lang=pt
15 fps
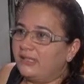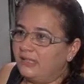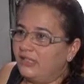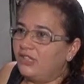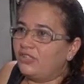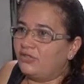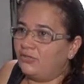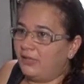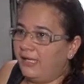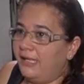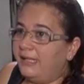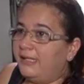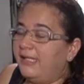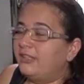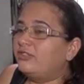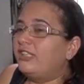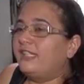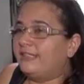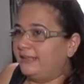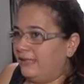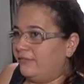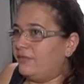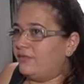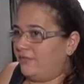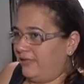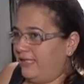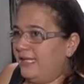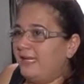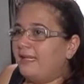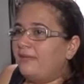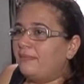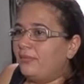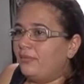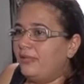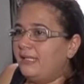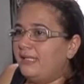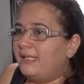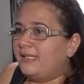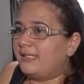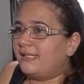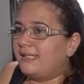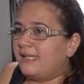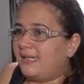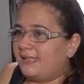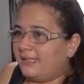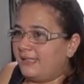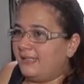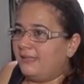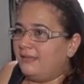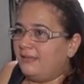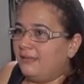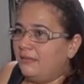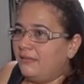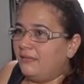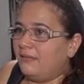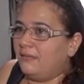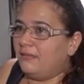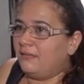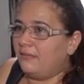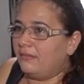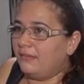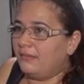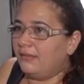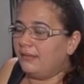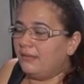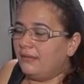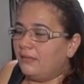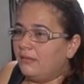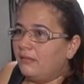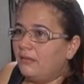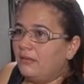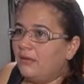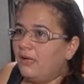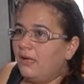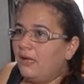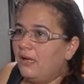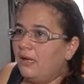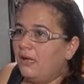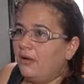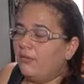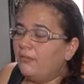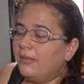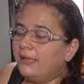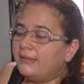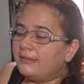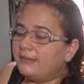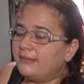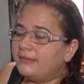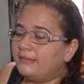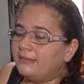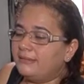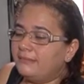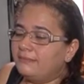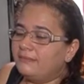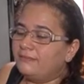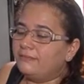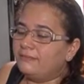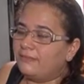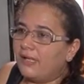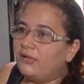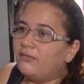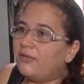Imagina ganhar um salário mínimo por mês e descobrir que tem um débito de quase 37 mil reais.